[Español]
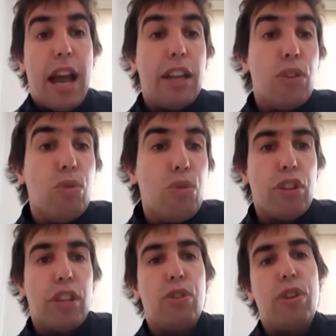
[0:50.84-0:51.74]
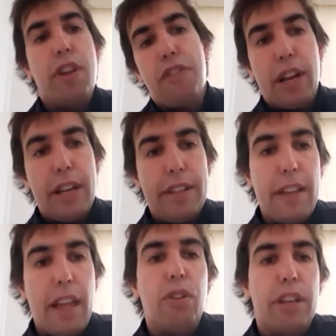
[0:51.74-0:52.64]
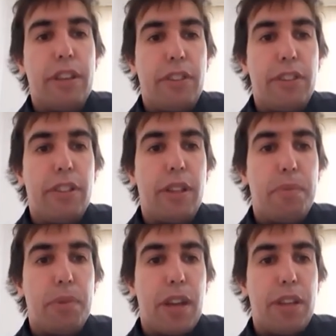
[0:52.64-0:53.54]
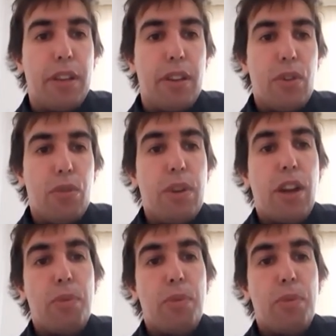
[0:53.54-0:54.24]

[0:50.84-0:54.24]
algunos sectores focalizados que necesitan por ahí un